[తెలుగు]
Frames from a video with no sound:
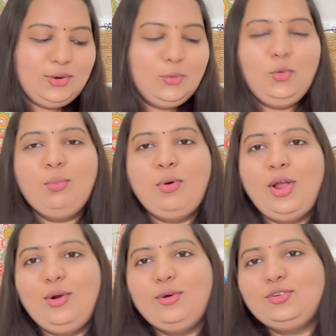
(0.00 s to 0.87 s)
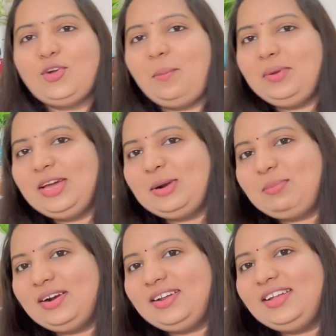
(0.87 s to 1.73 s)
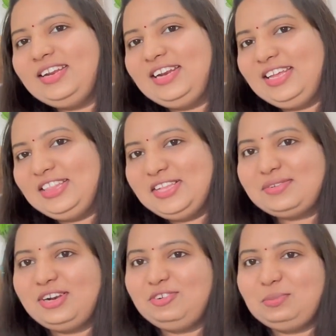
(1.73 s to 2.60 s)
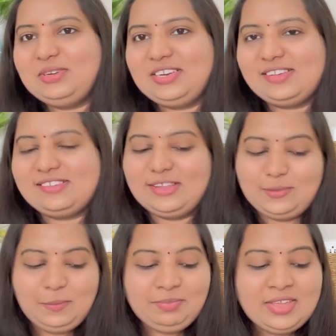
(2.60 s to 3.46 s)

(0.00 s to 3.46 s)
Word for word: లూలు మాల్లో షాపింగ్ అనమాట నేను ఏం తీసుకున్నాను చూపించేస్తాను